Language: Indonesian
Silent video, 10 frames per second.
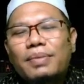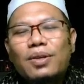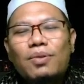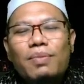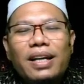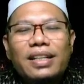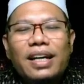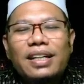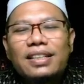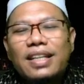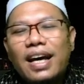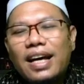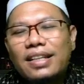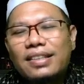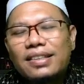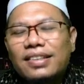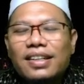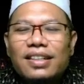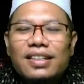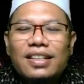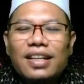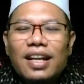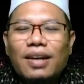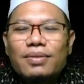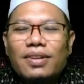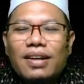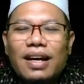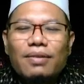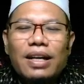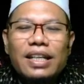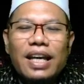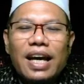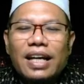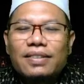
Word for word: minuman yang lezat nah ini di dalam surah al-waqiah